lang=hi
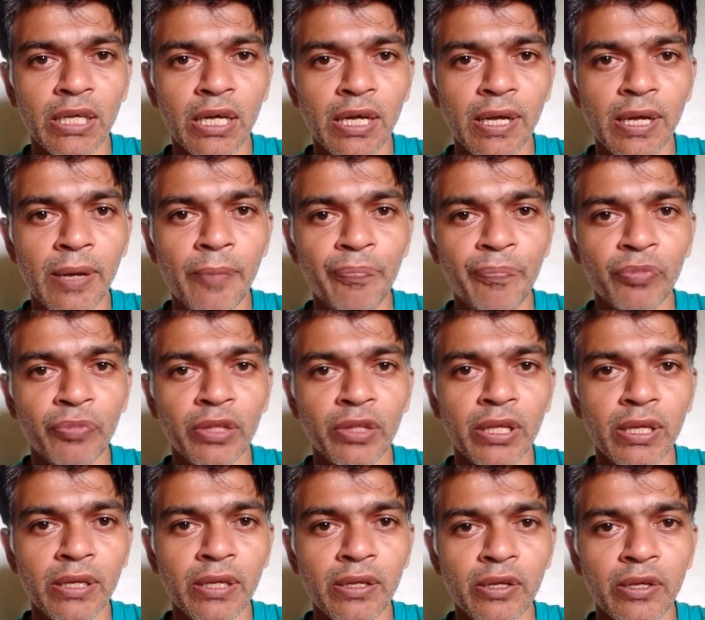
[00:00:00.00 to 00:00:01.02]
गया
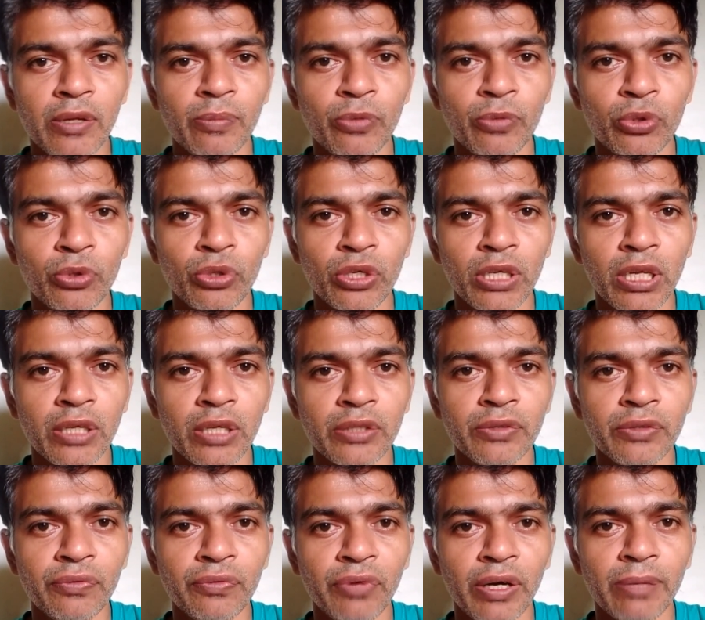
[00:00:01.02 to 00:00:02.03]
है, मोटरेला
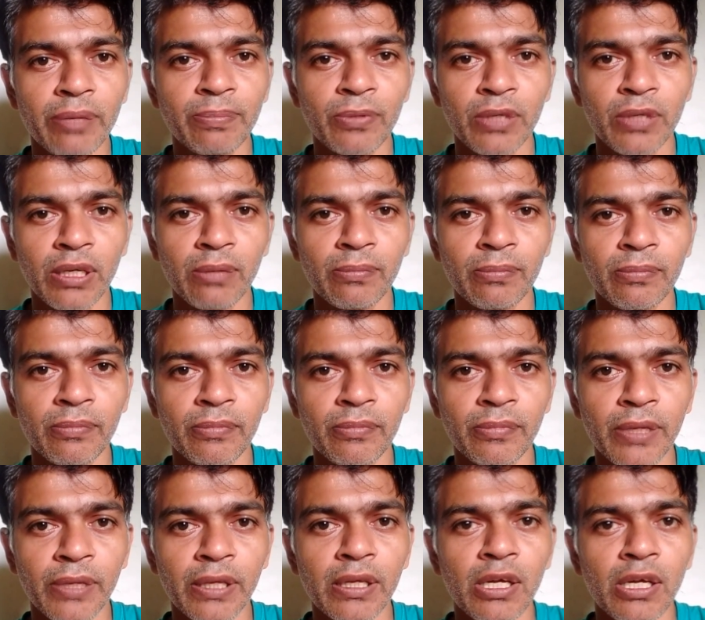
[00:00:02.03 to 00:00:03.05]
ई फाइव के
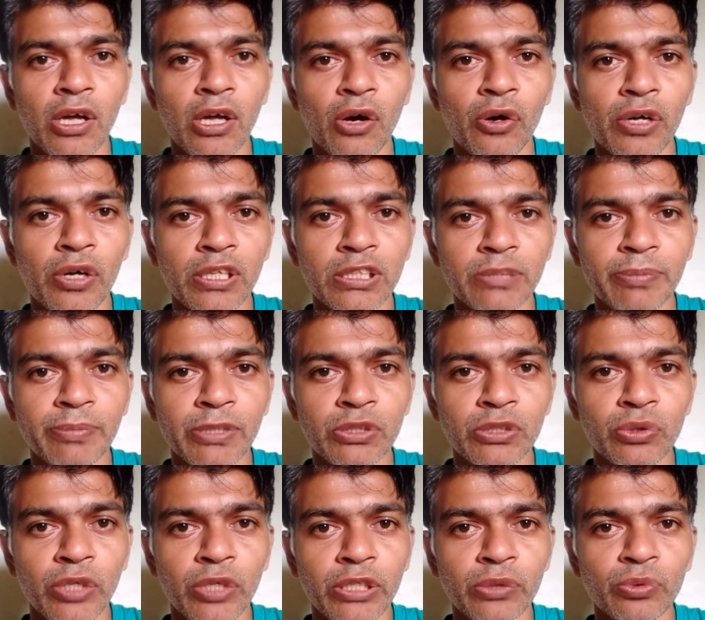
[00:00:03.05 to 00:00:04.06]
में और इसमें
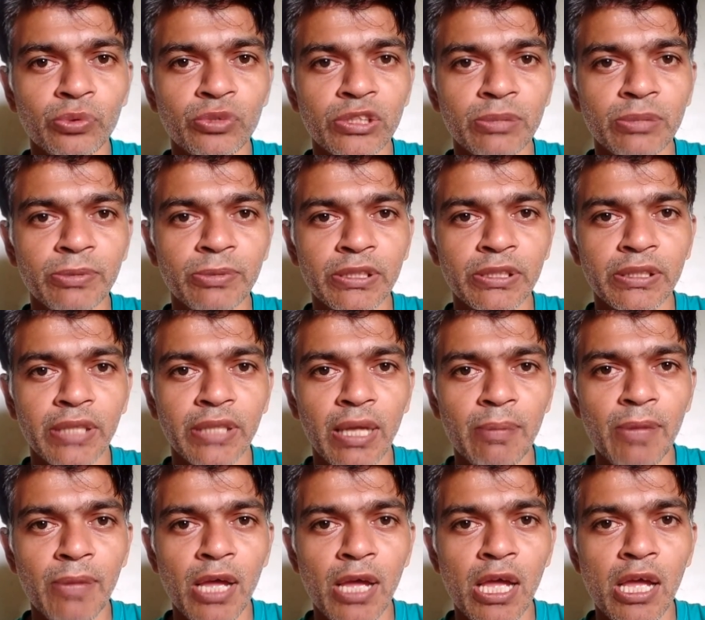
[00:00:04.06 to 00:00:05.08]
जो है टू जी की
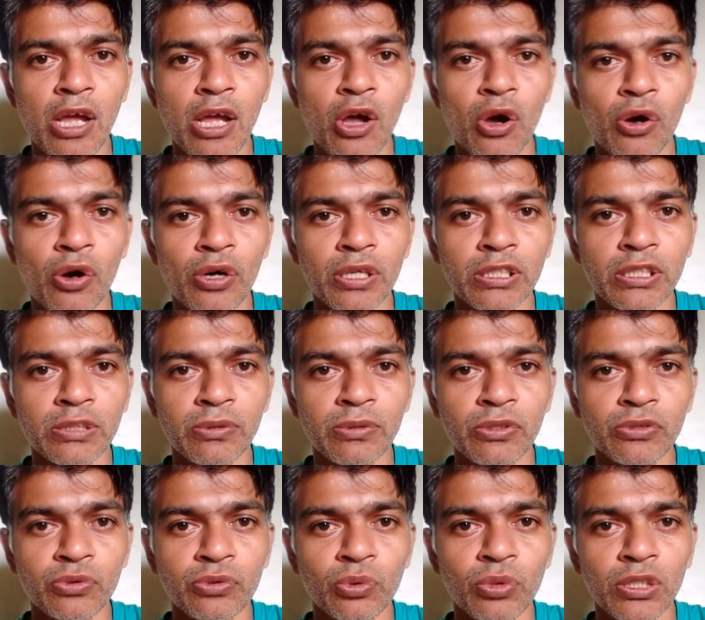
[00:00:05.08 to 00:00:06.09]
रैम है और
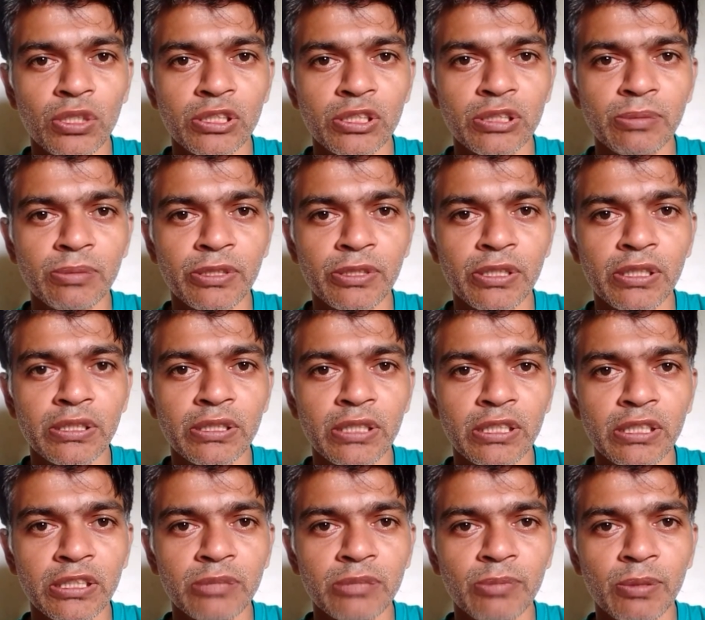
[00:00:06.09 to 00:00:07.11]
इसमें सोलह जी के
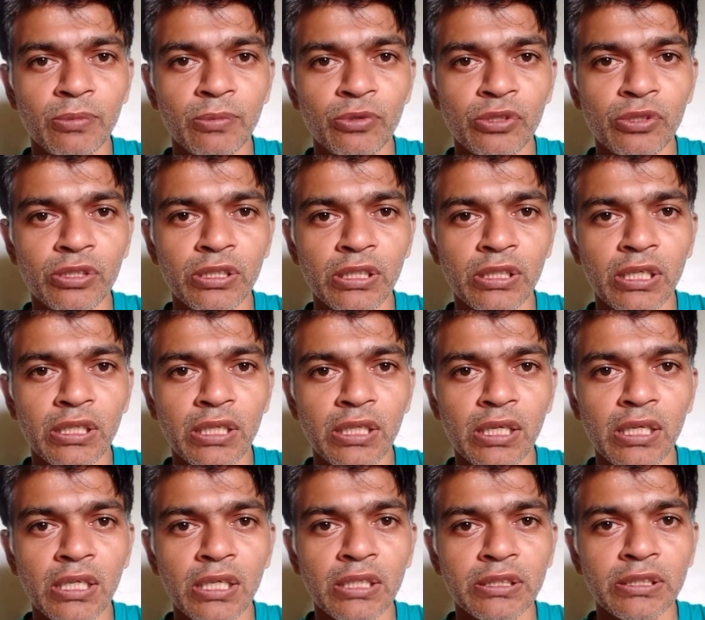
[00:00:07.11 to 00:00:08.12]
इंटरनल मेमोरी मेमोरी दी गई
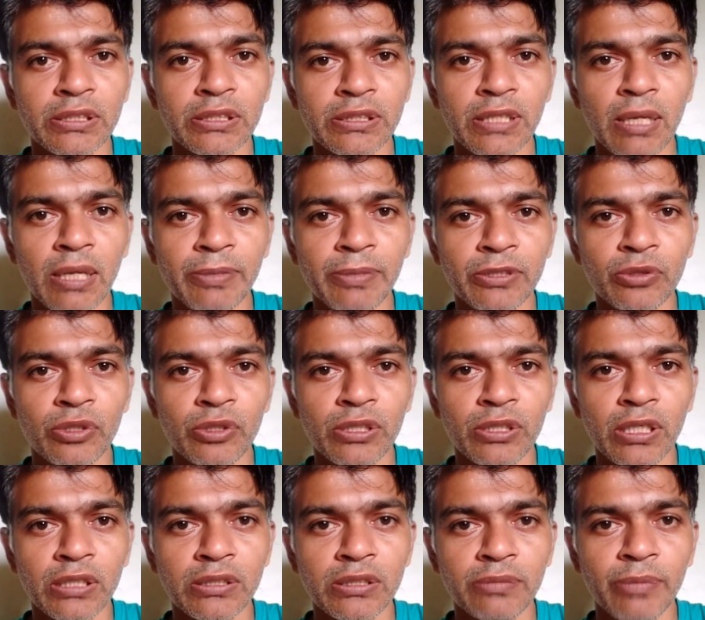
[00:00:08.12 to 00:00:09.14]
है जिसे आप एक सौ
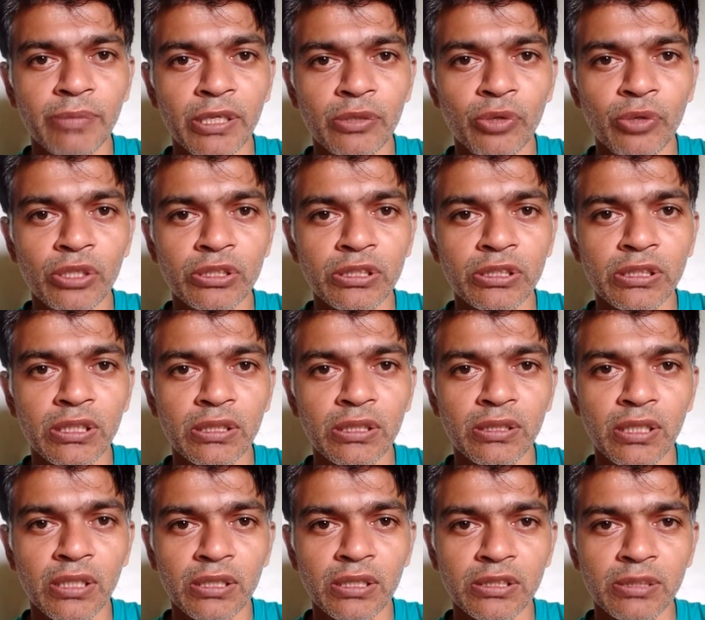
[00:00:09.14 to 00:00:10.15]
अट्ठाईस माइक्रो एच डी
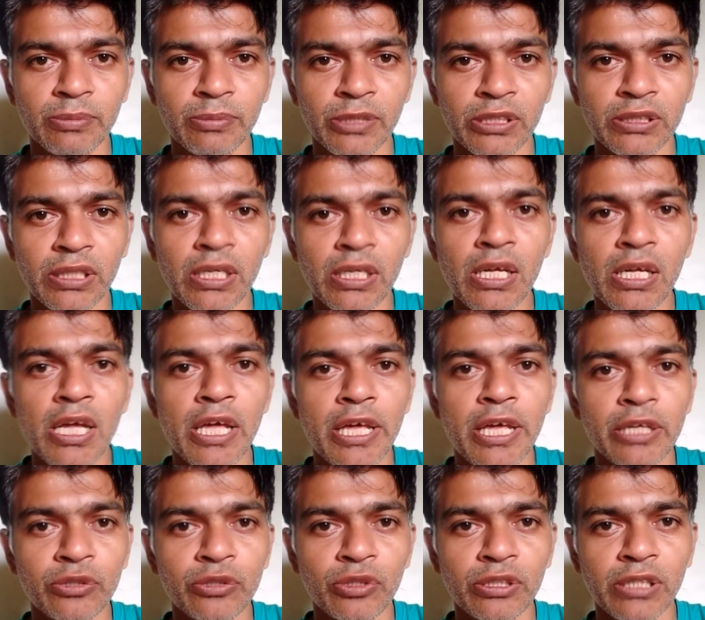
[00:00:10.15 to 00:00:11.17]
कार्ड कार्ड की मदद से
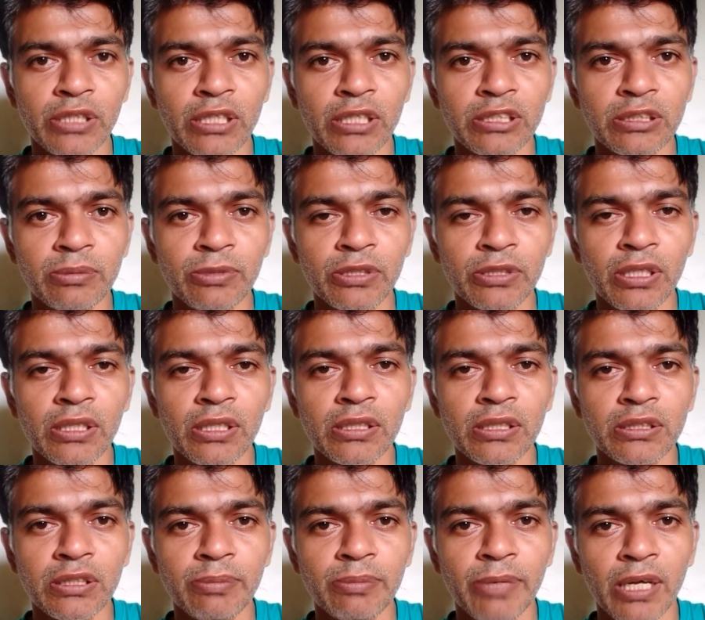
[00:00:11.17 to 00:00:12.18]
एक सौ अट्ठाईस जी बी तक
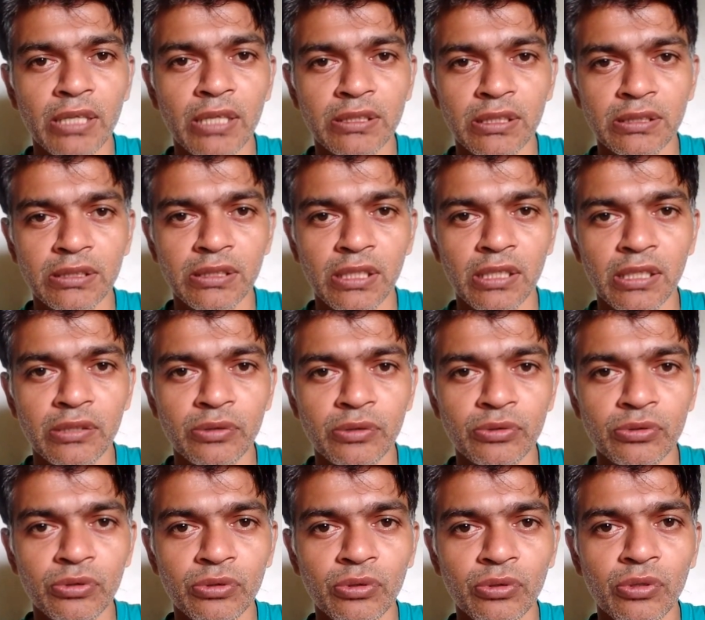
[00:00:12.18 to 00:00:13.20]
इसे बढ़ा सकते हैं
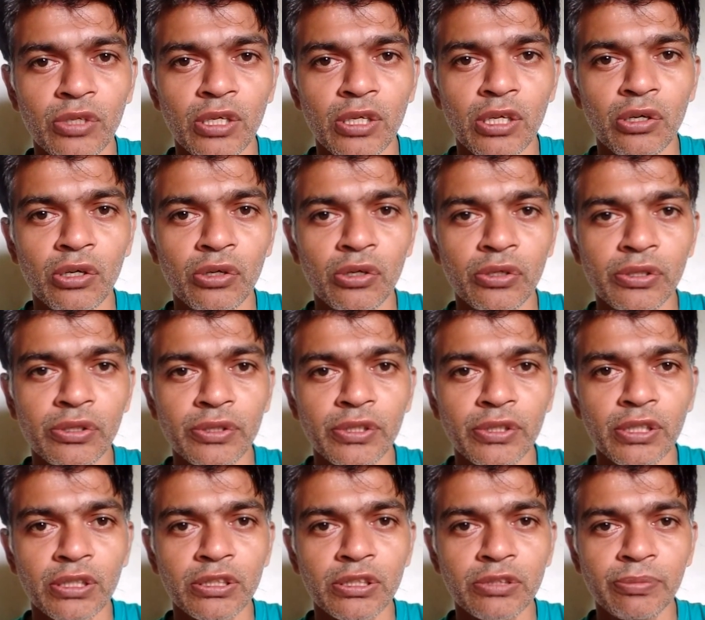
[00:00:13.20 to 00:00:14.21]
दोस्तों और
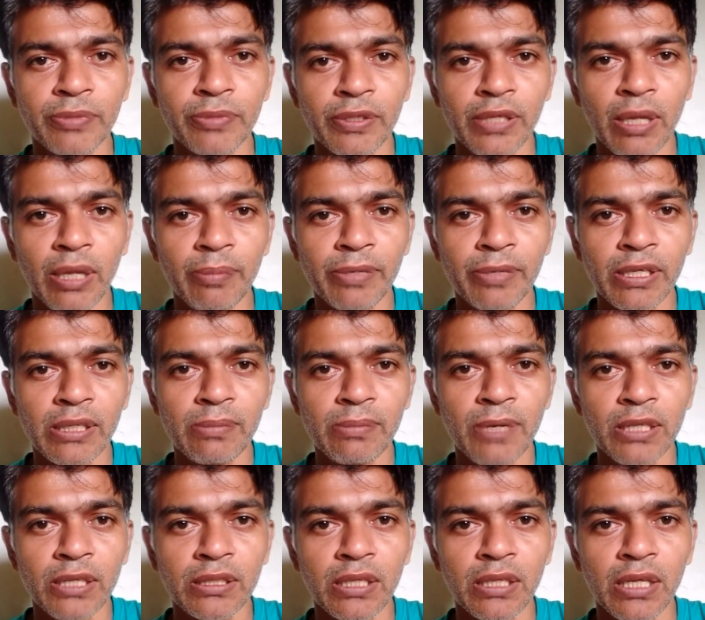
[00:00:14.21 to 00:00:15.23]
इसमें कैमरे की
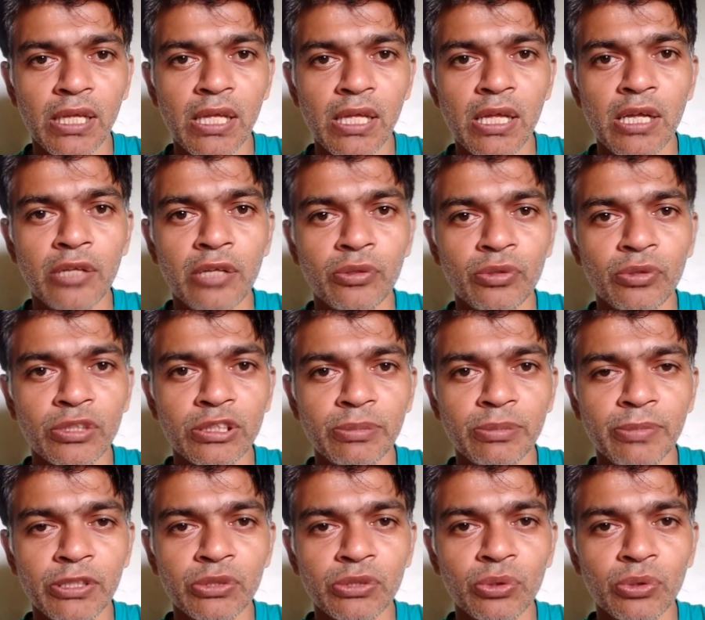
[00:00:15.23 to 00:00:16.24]
बात करें तो
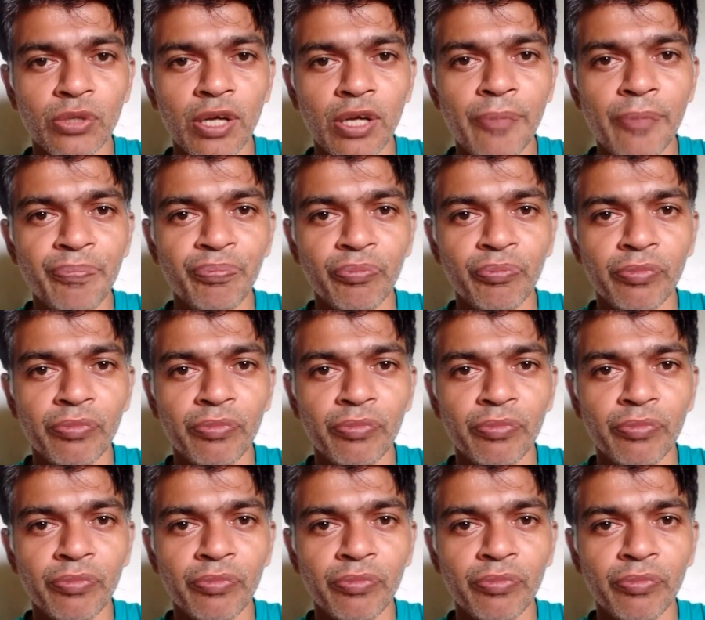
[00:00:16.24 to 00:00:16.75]
इसमें जो है